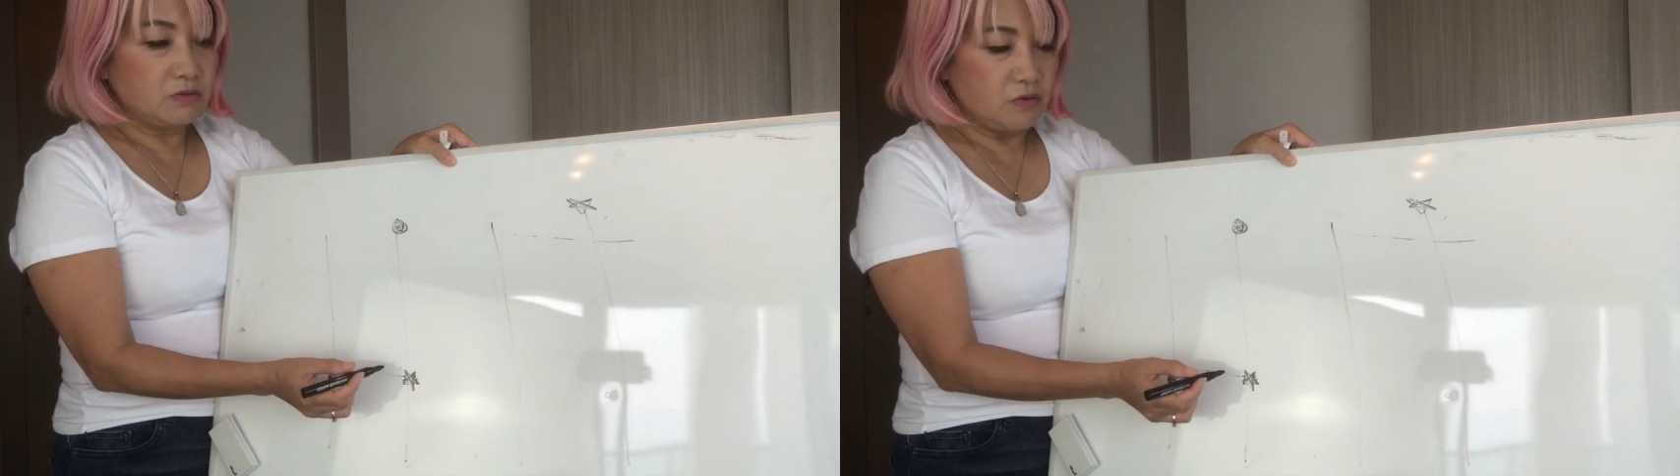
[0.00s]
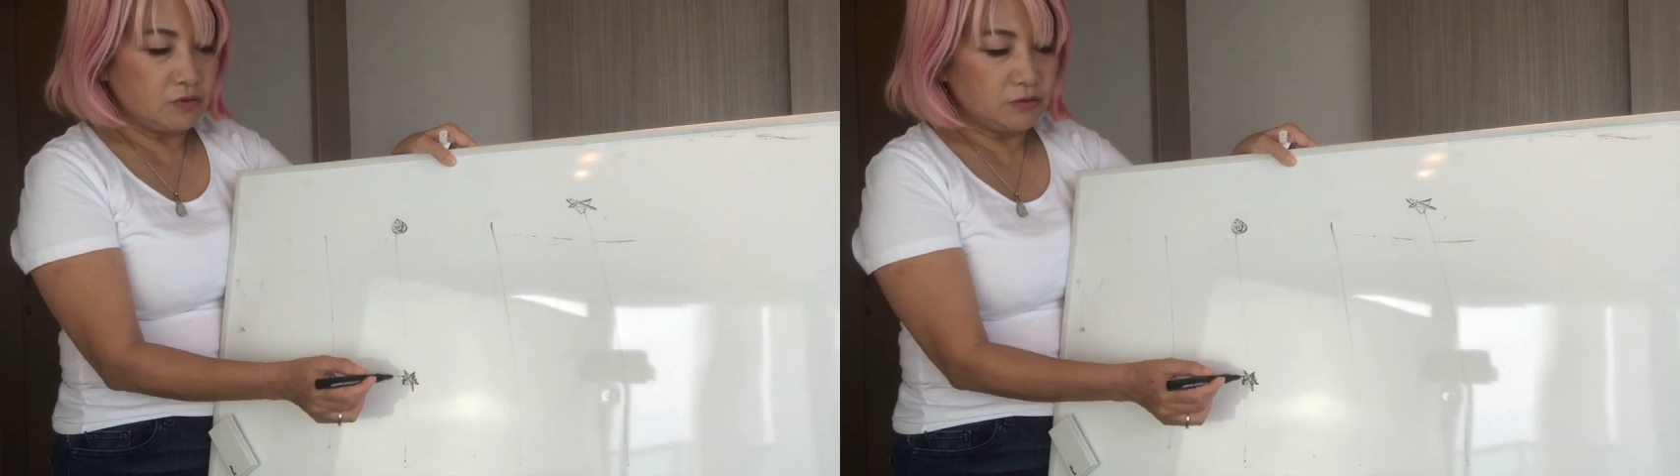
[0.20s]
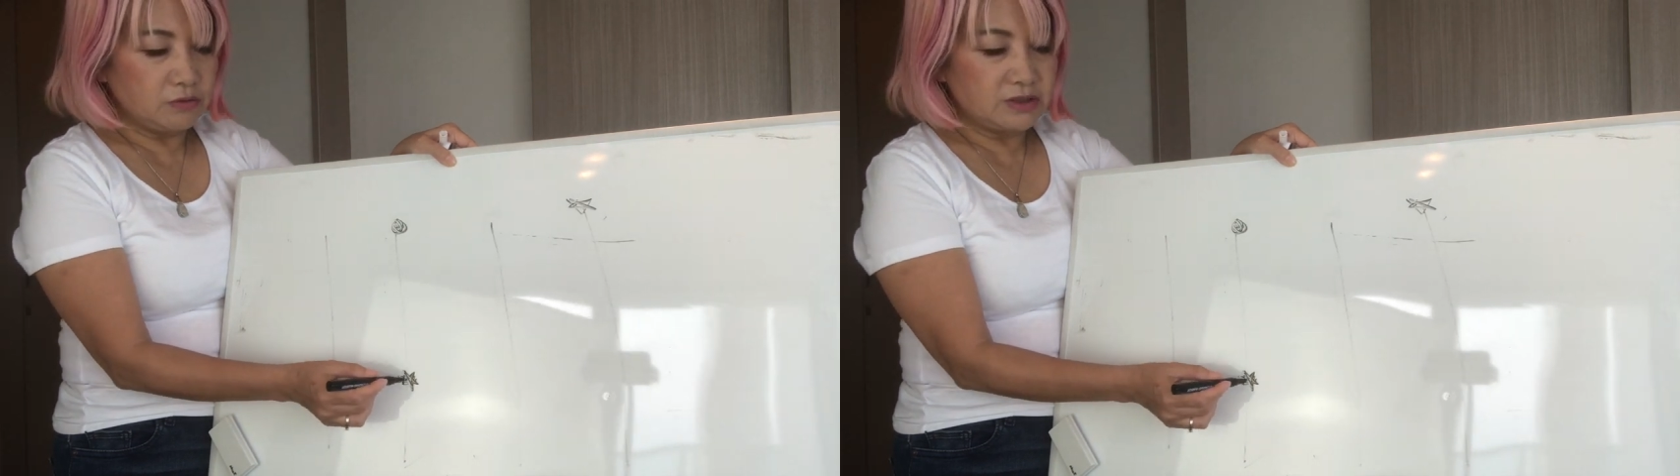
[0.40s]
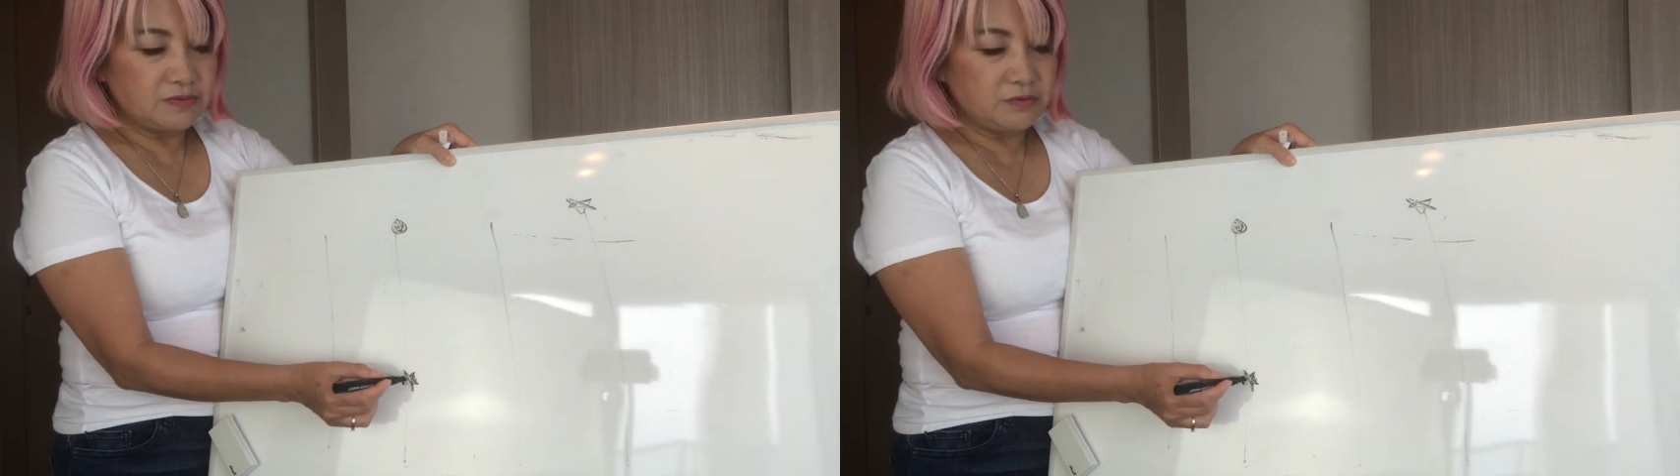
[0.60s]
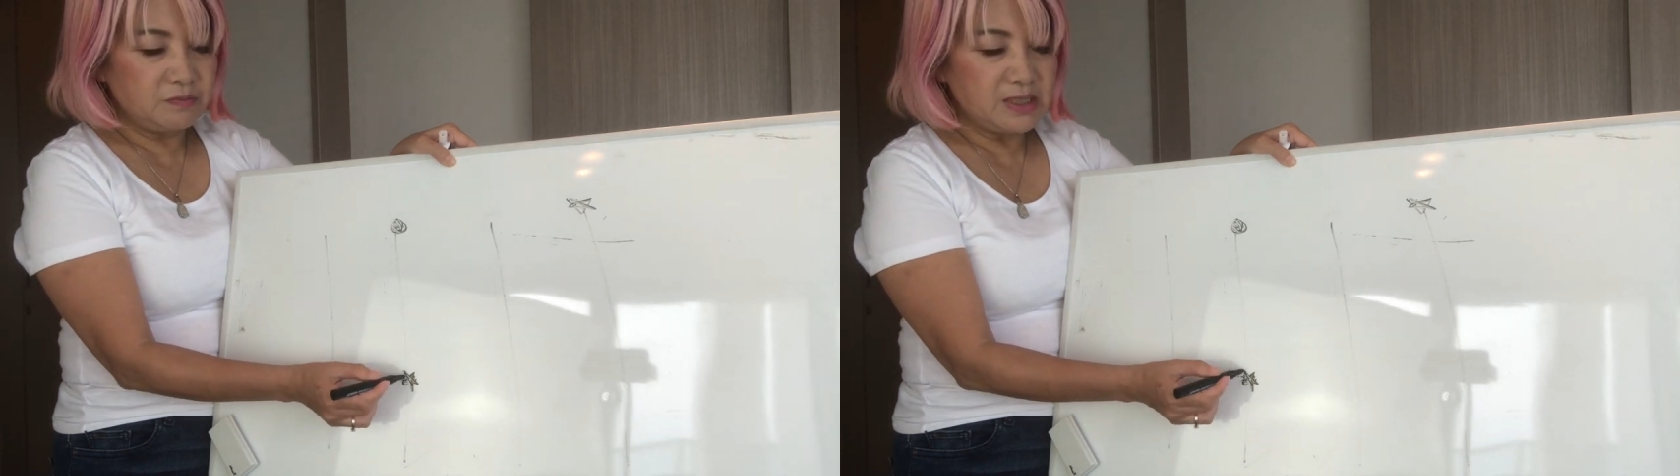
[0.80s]
ここの
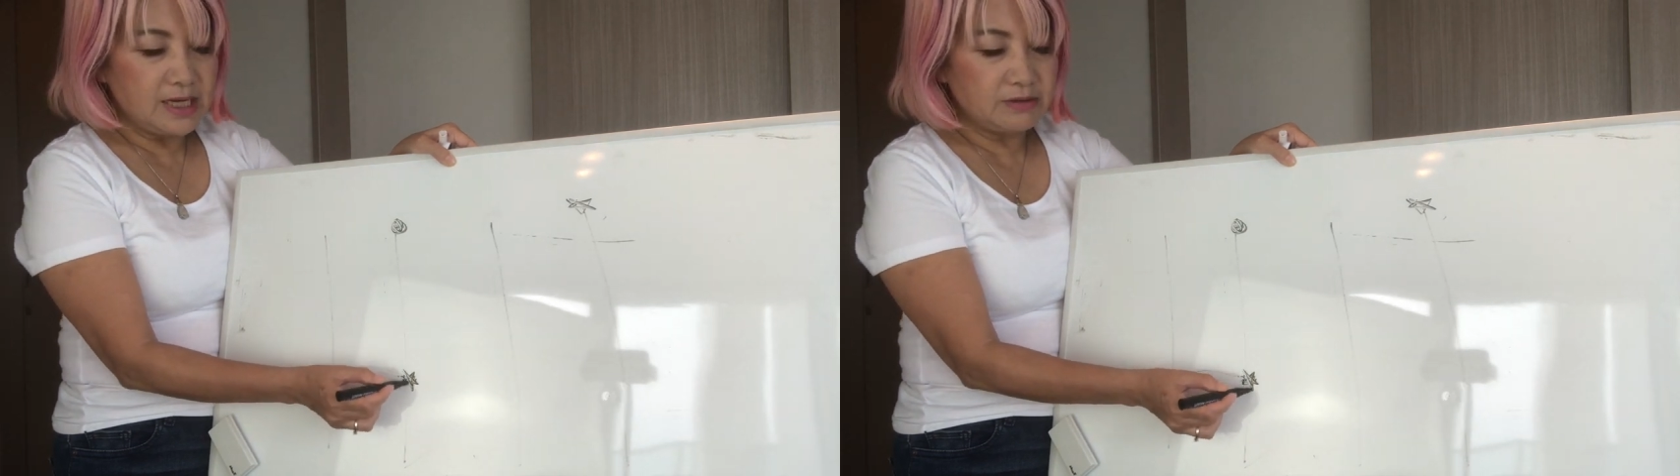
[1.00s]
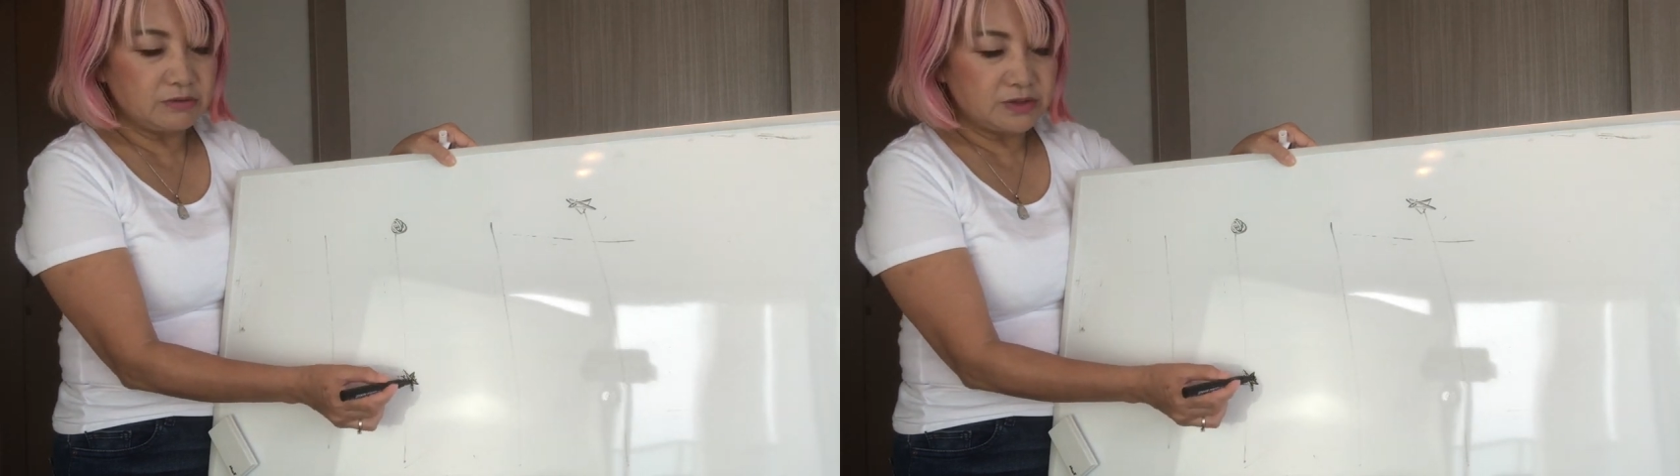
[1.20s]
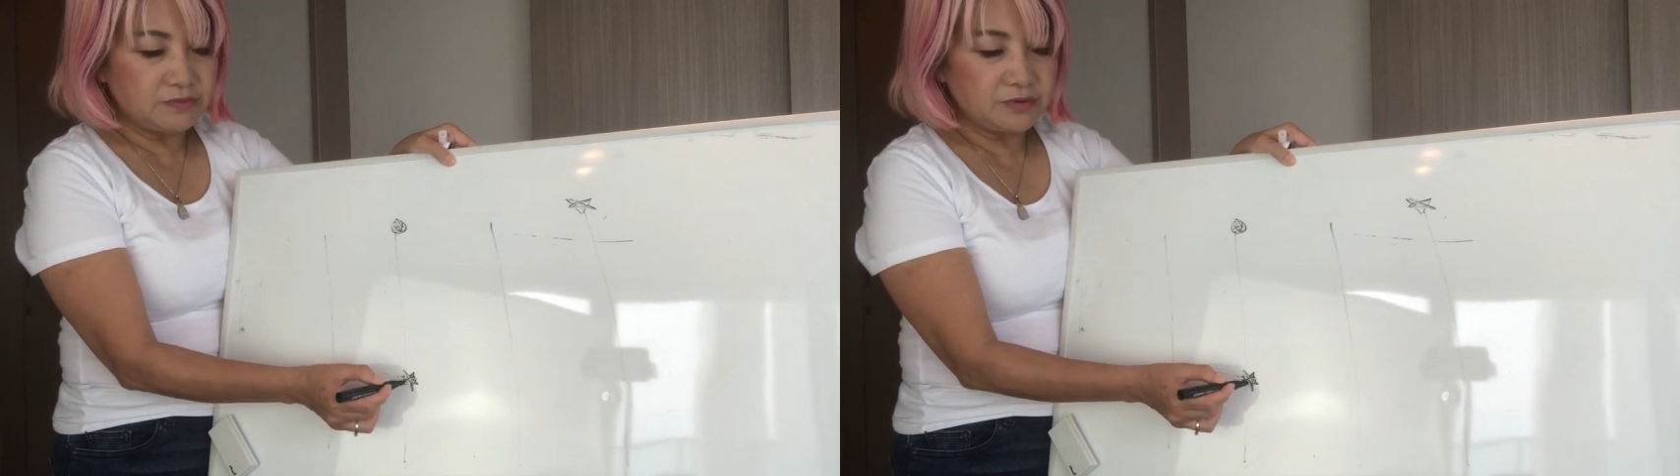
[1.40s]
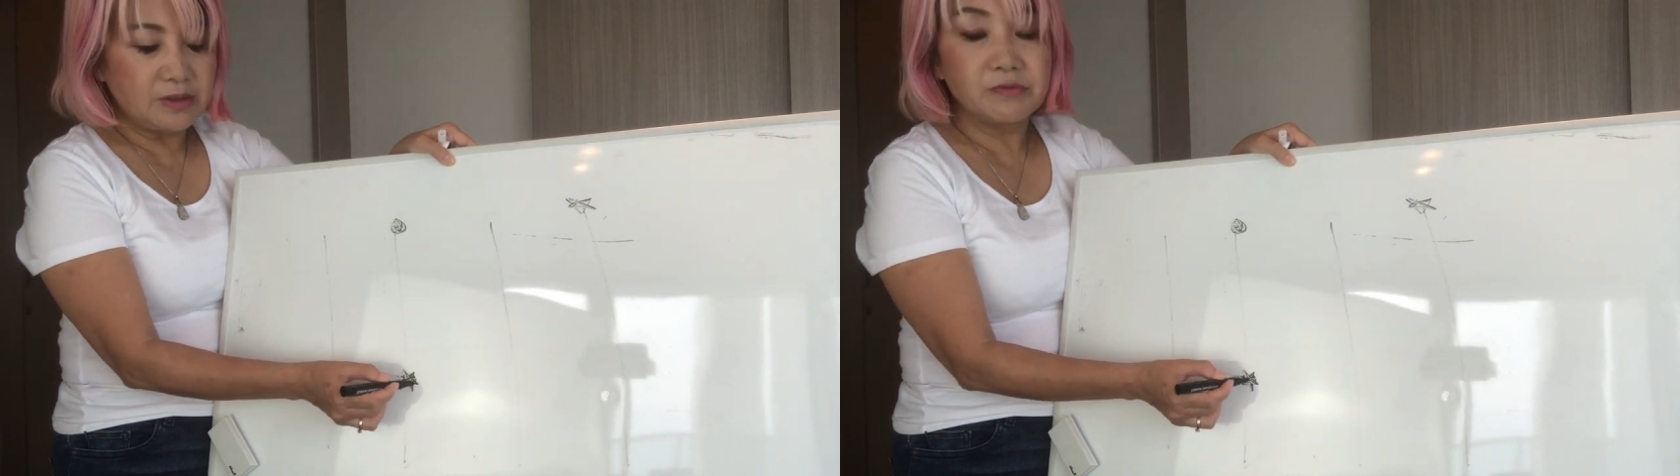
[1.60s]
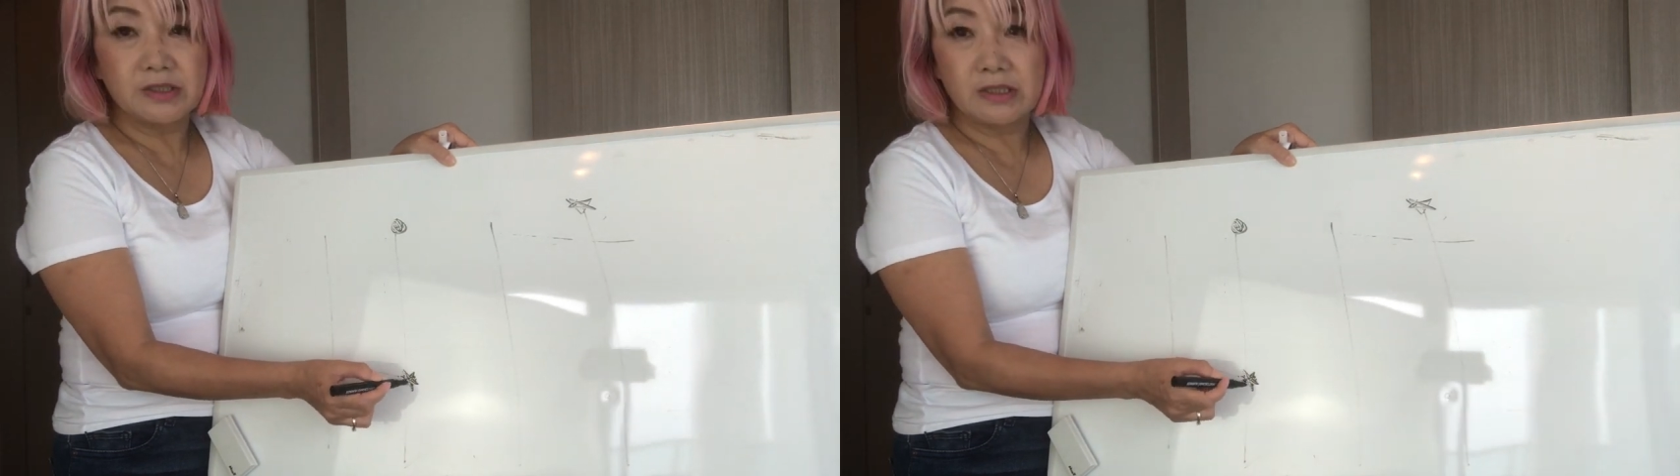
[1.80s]
自分未来の自分
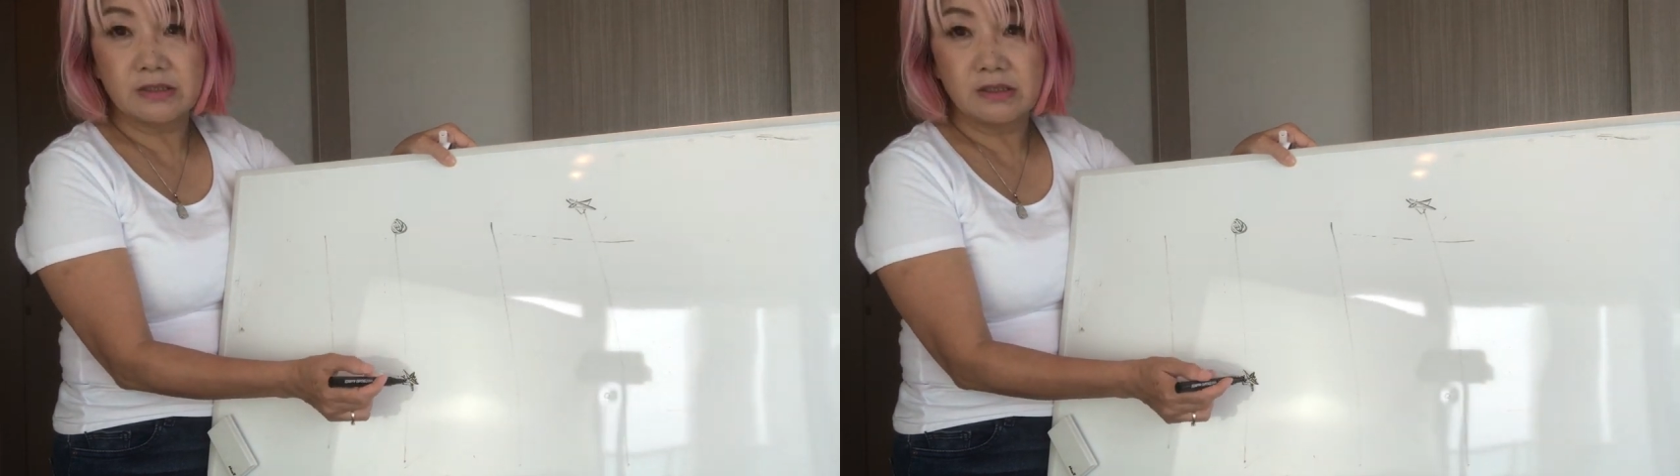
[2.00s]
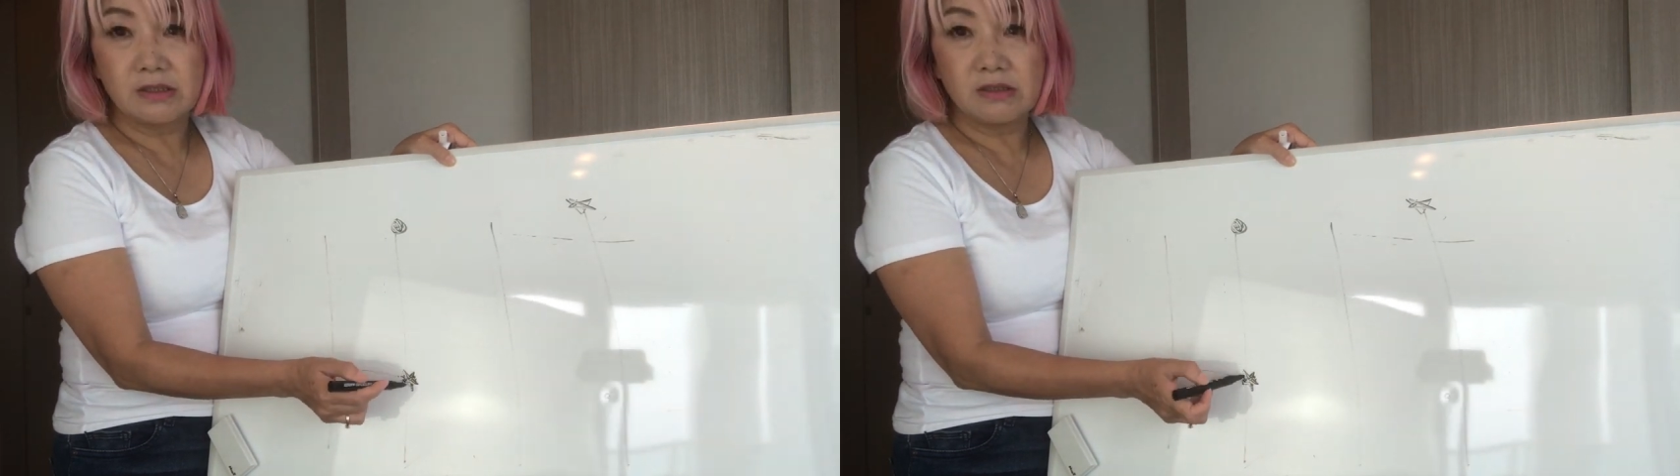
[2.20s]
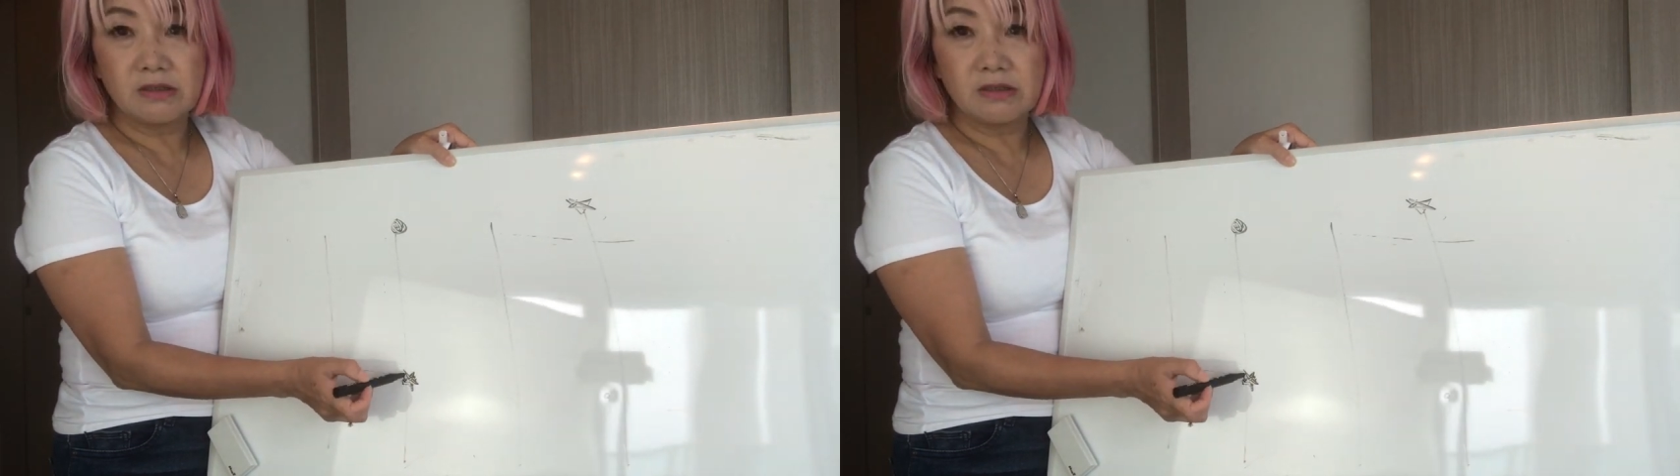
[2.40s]
でもいいです